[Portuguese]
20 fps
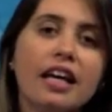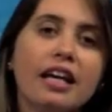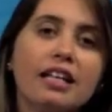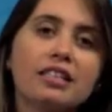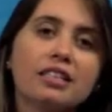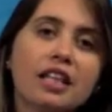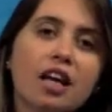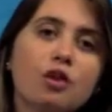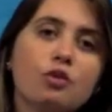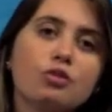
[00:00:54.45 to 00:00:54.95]

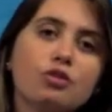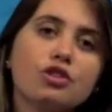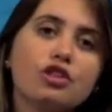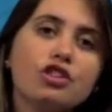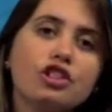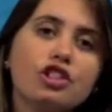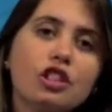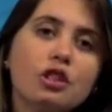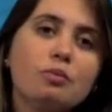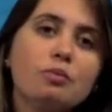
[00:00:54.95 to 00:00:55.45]
Esse que é um
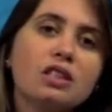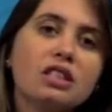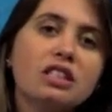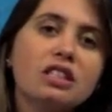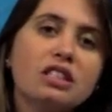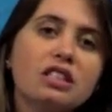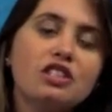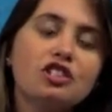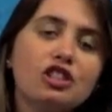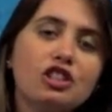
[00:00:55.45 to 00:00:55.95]
dos
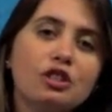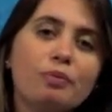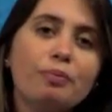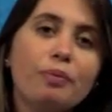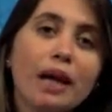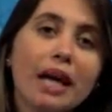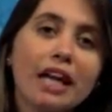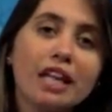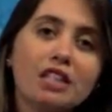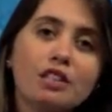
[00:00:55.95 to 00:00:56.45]
times de
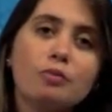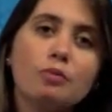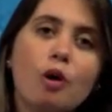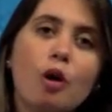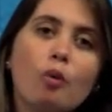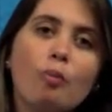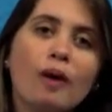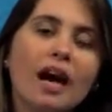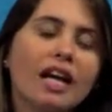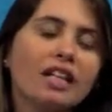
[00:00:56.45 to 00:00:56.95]

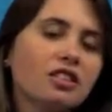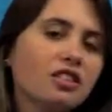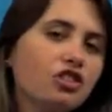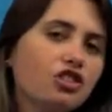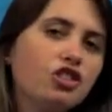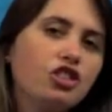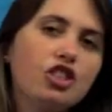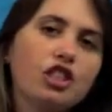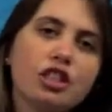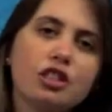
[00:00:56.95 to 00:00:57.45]
beisebol mais
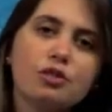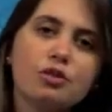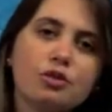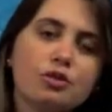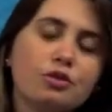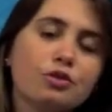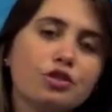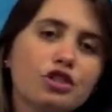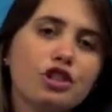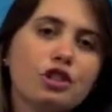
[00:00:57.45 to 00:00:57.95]

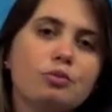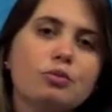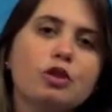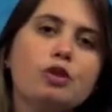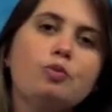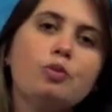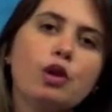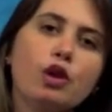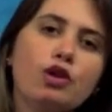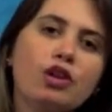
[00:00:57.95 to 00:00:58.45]
antigos, um dos
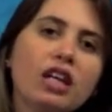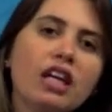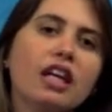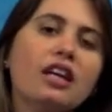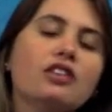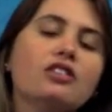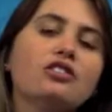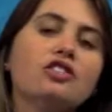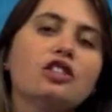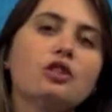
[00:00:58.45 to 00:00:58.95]
times
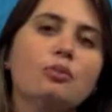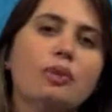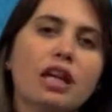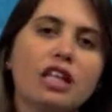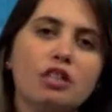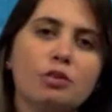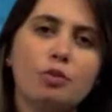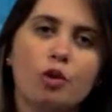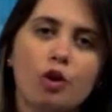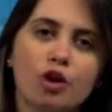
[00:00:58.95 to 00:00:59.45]
pioneiros de
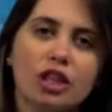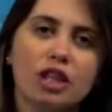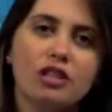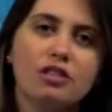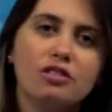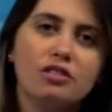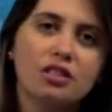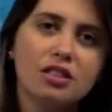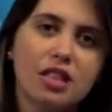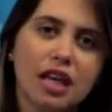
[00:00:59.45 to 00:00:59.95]
beisebol aqui
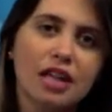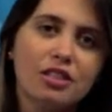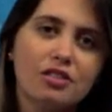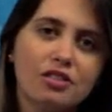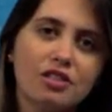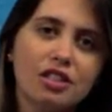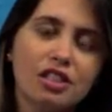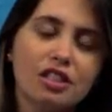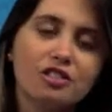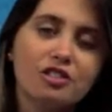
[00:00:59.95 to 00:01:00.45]
dos
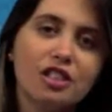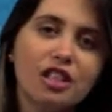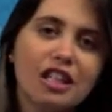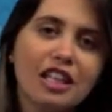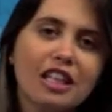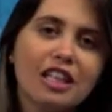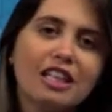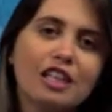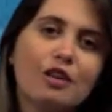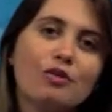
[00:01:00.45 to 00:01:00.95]
Estados Unidos.
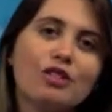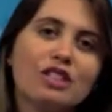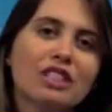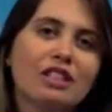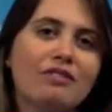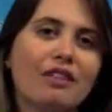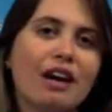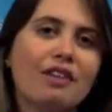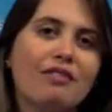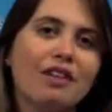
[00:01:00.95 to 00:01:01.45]
Então
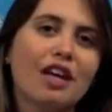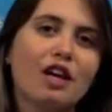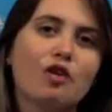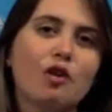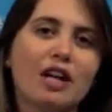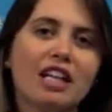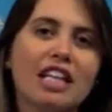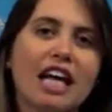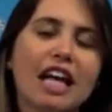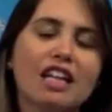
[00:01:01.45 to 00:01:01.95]
você vai ver a
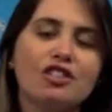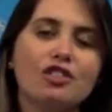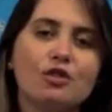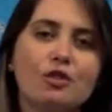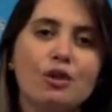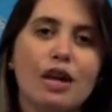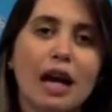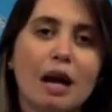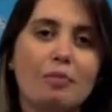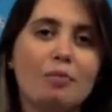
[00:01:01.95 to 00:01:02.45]
qualidade
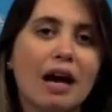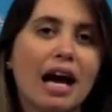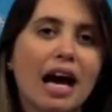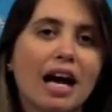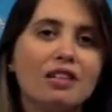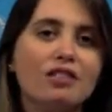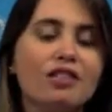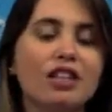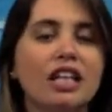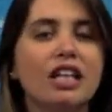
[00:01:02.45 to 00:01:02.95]
do
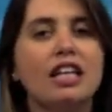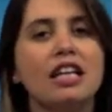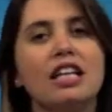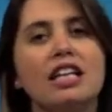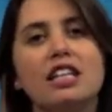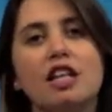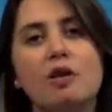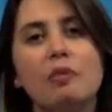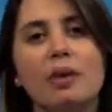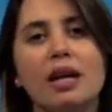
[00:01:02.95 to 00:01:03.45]
gramado
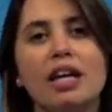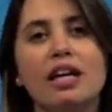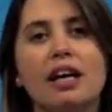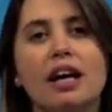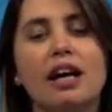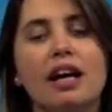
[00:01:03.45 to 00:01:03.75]
e também